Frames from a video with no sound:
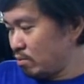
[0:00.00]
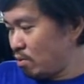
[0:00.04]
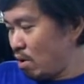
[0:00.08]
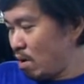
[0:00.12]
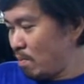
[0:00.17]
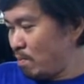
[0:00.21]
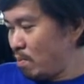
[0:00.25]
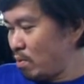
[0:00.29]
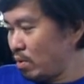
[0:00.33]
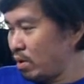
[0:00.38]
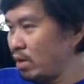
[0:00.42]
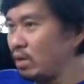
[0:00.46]

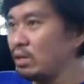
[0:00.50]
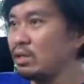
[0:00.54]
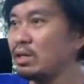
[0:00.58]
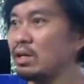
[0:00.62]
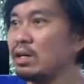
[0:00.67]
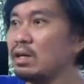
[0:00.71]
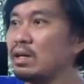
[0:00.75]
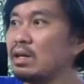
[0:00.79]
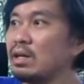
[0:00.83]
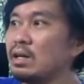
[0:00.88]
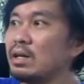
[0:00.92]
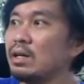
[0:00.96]
guwapo kay
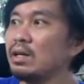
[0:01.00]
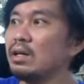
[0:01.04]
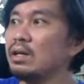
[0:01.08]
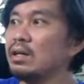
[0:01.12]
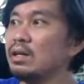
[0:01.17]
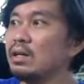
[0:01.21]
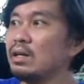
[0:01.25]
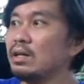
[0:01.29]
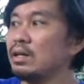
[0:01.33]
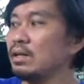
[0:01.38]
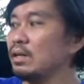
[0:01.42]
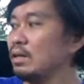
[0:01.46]
siya na
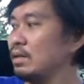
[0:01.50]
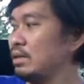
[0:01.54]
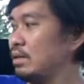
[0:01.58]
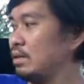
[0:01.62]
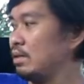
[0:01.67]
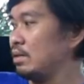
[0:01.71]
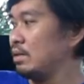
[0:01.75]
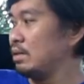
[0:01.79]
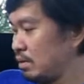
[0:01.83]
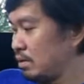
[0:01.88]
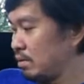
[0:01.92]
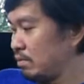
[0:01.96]

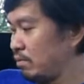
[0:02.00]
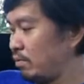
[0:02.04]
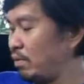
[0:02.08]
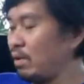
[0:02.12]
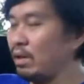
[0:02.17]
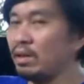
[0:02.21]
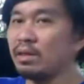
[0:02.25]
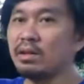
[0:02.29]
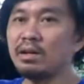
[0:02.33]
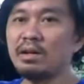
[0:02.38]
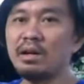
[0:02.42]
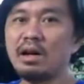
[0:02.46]

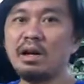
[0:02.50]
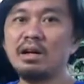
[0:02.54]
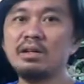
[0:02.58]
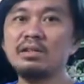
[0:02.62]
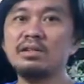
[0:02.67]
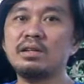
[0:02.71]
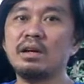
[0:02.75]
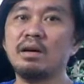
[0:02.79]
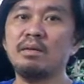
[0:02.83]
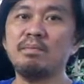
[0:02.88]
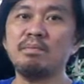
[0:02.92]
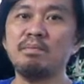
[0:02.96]
filter ang
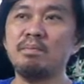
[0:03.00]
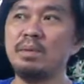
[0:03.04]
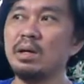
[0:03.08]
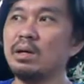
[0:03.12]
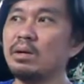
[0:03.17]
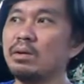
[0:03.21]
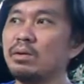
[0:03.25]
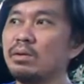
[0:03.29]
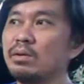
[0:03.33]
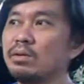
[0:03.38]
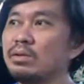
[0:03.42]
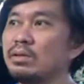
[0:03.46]
sub
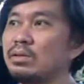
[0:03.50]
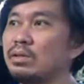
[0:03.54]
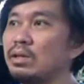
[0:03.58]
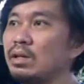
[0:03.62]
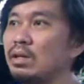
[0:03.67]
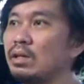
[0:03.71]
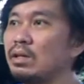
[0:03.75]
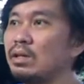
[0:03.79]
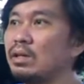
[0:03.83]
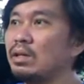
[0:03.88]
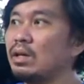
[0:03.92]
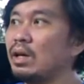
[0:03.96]
because
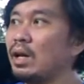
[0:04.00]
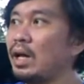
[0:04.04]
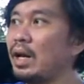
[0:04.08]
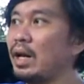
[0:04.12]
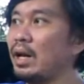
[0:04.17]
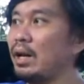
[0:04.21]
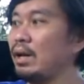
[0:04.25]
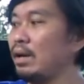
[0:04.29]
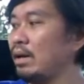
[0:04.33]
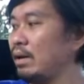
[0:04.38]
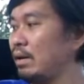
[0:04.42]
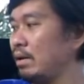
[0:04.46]
it can
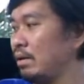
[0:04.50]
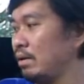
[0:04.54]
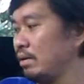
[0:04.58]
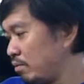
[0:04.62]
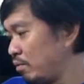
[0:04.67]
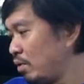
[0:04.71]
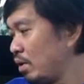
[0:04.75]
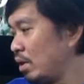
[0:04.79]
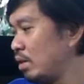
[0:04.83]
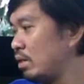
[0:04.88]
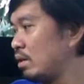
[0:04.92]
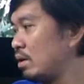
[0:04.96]

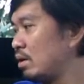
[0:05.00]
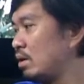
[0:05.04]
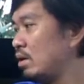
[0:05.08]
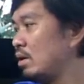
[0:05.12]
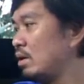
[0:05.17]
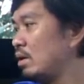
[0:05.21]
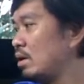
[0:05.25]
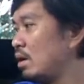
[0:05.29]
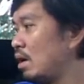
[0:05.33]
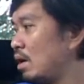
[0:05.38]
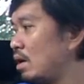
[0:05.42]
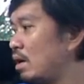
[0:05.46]

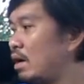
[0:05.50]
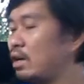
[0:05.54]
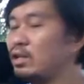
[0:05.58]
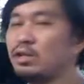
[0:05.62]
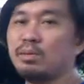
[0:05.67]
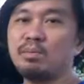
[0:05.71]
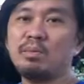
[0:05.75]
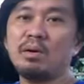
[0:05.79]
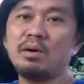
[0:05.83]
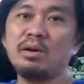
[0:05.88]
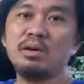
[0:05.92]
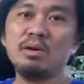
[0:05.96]
filter a large
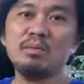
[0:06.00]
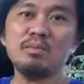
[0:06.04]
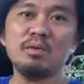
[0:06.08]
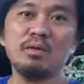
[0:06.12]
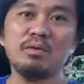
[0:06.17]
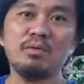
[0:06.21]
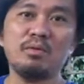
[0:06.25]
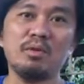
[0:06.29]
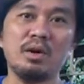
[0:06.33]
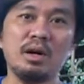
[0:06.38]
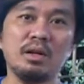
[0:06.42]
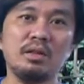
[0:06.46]
volume
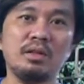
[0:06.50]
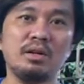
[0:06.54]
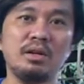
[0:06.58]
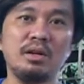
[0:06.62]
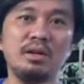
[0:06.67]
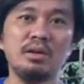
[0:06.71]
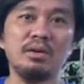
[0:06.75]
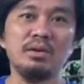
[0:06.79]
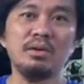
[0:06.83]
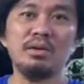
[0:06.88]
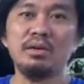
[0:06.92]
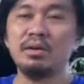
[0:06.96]
of
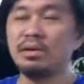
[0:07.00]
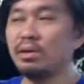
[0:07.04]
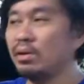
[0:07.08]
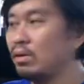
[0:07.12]
water, no?